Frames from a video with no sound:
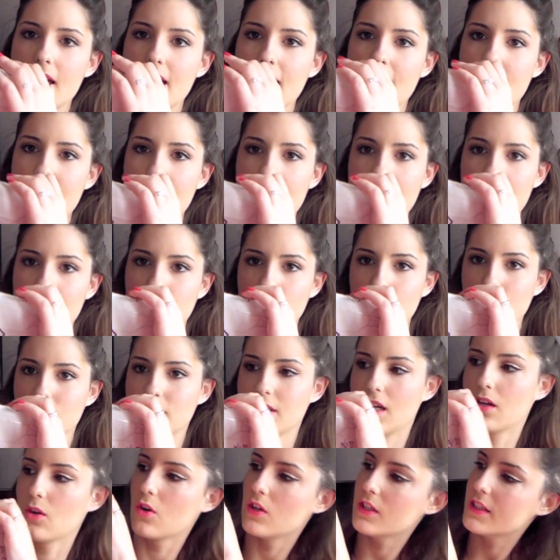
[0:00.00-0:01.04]
Et donc c'est
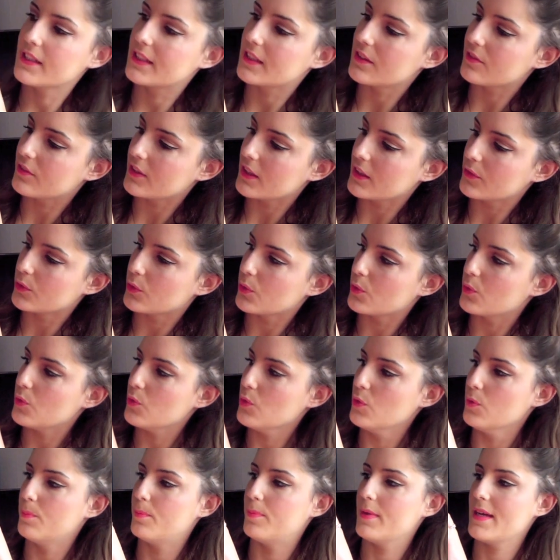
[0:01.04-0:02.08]
un colis qui vient de
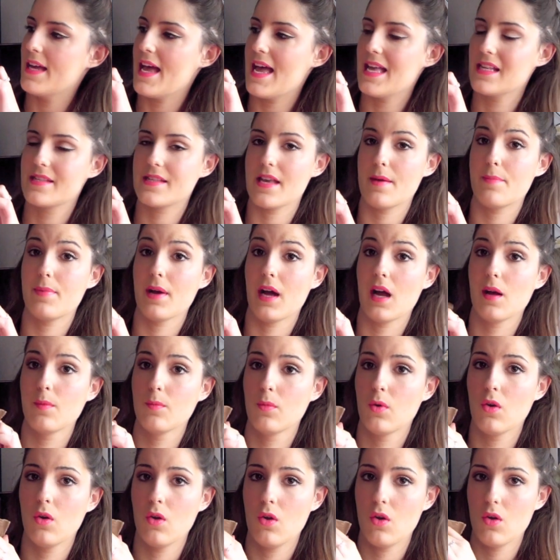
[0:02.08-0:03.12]
UPS.
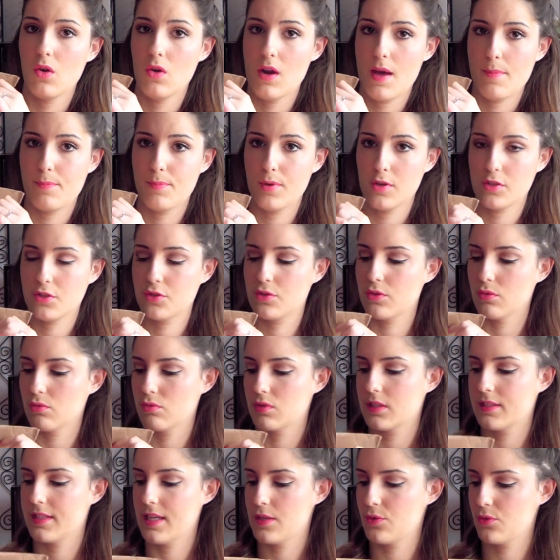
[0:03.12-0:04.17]
Apparemment euh, la poste aux
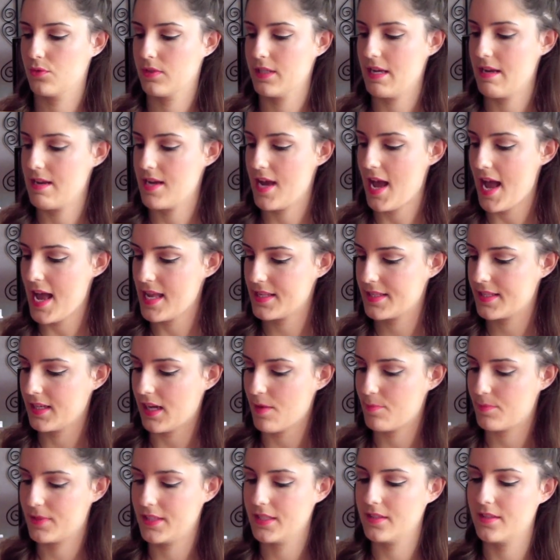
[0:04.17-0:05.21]
États-Unis elle est assez
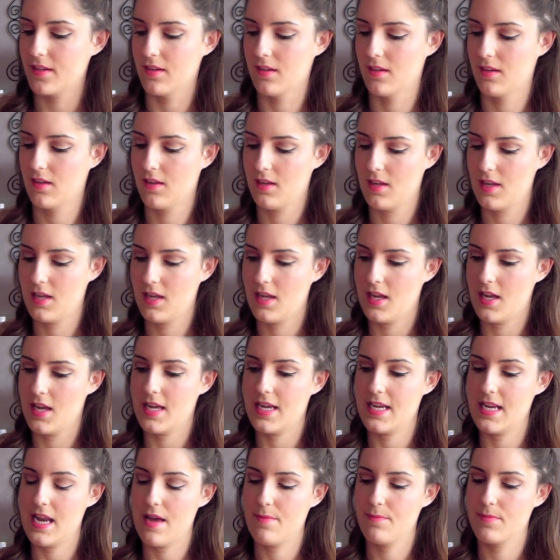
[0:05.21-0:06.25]
rapide.
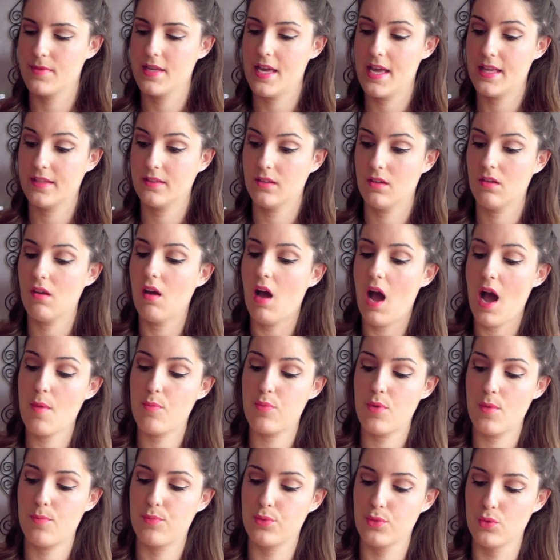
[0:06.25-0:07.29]
Et la mienne un
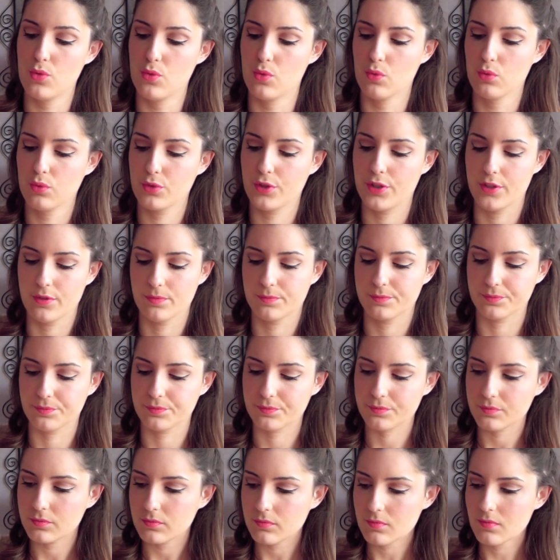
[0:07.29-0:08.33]
peu plus longue.
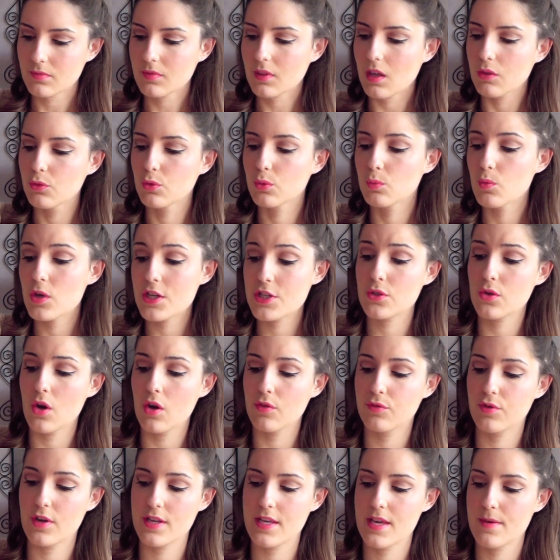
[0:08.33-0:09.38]
Donc moi j'ai
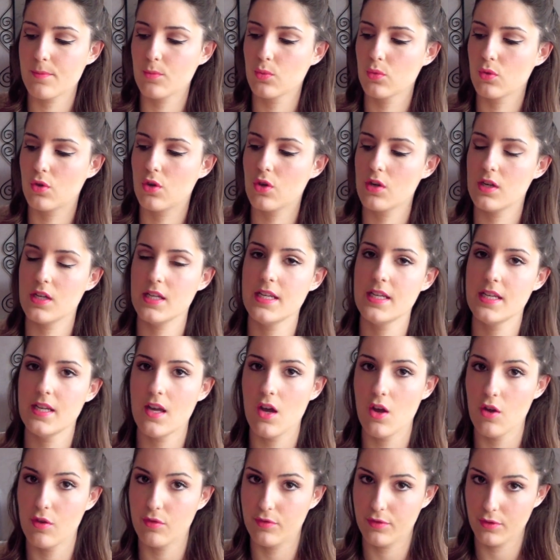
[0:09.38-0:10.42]
envoyé mon colis
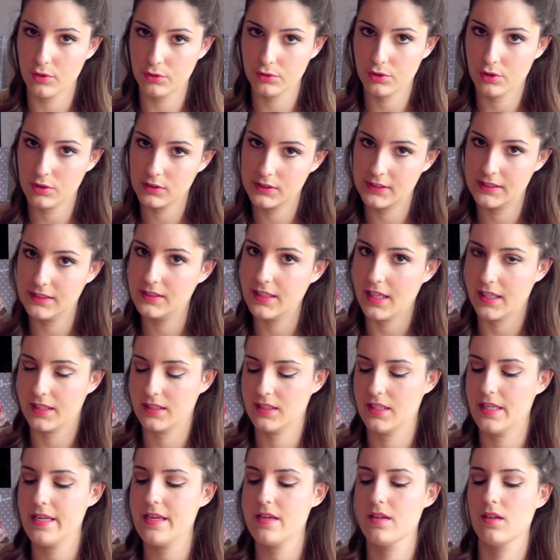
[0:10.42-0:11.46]
euh, vendredi
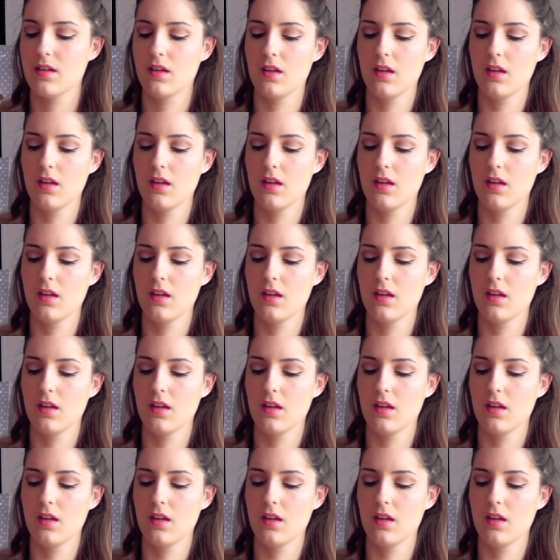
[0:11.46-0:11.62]
dernier.